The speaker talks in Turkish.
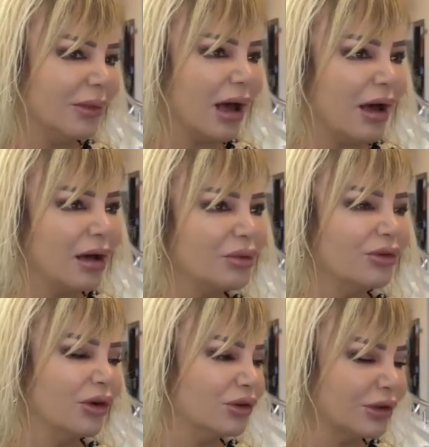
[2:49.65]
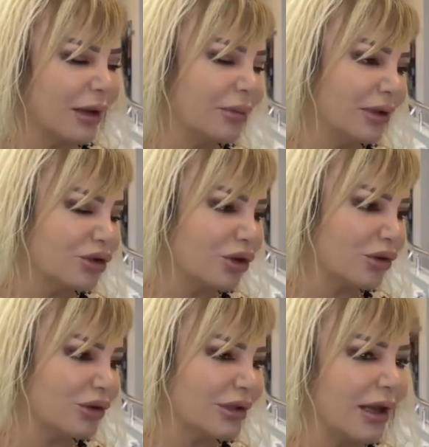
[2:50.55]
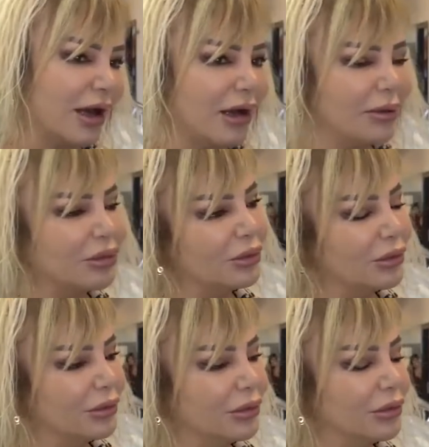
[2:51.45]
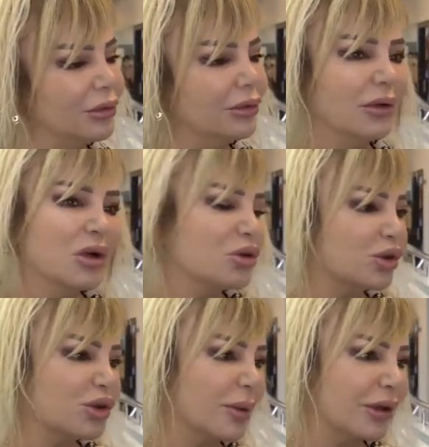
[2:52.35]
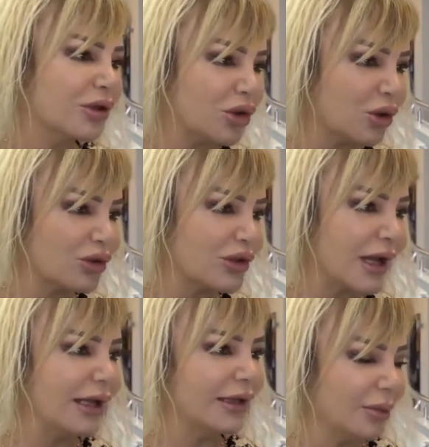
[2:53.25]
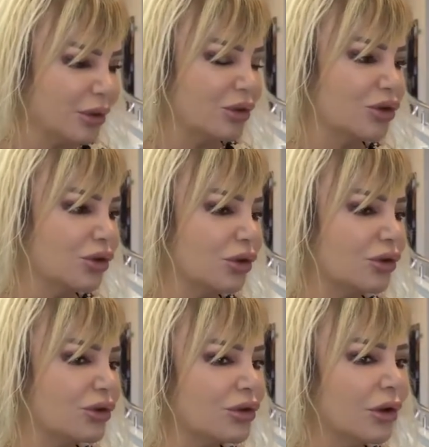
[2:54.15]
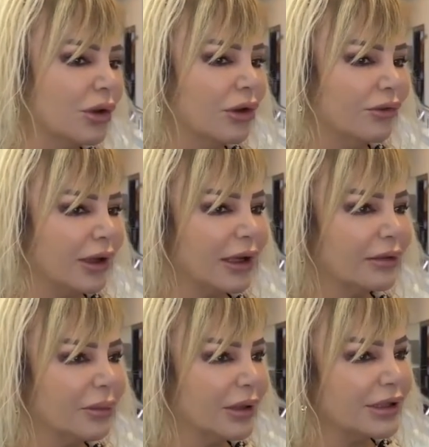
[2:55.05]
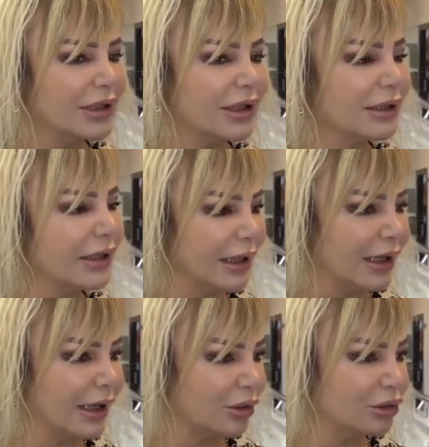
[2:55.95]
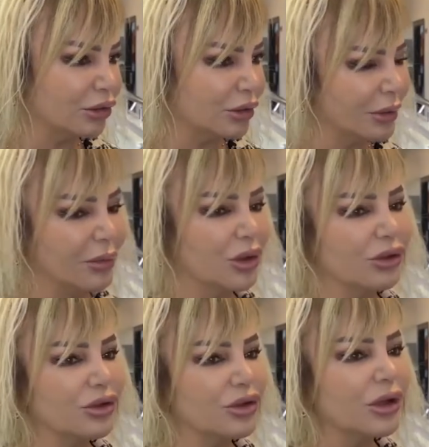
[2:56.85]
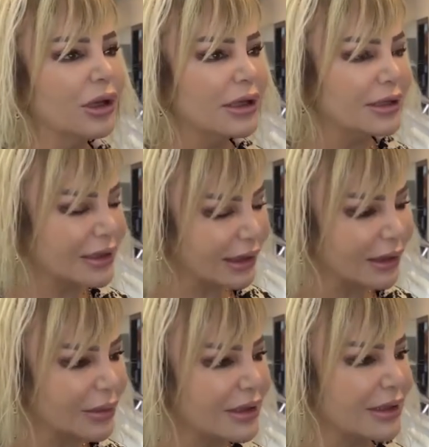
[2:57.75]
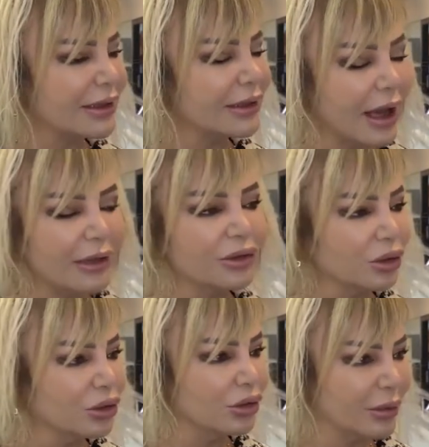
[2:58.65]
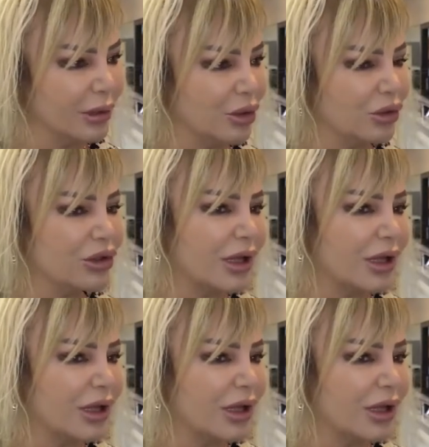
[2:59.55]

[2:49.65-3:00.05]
Aa bu fondöten bana çok güzel, aa bu e, ruj bana çok güzel gibi düşünüyoruz. Fakat içeriğinde neler olduğunu bilmiyoruz. Cildimizin ten tonunu bilmiyoruz.